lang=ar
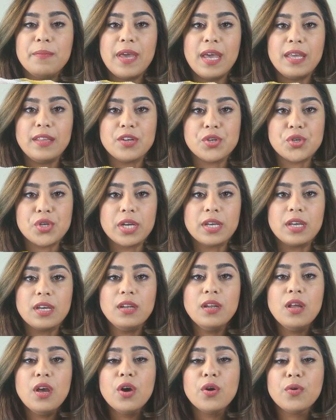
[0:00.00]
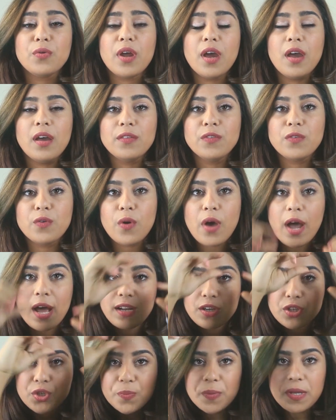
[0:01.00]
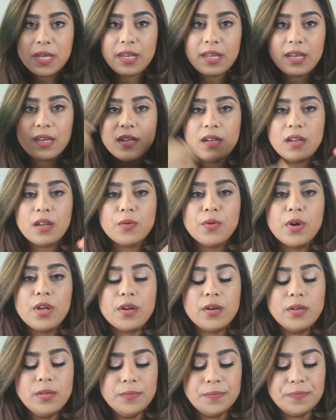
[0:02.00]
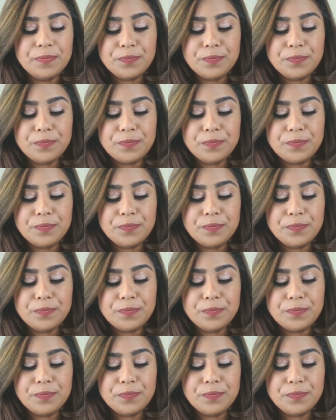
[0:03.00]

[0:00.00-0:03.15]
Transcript: بهذا الشكل وراح احطه على جبيني لورا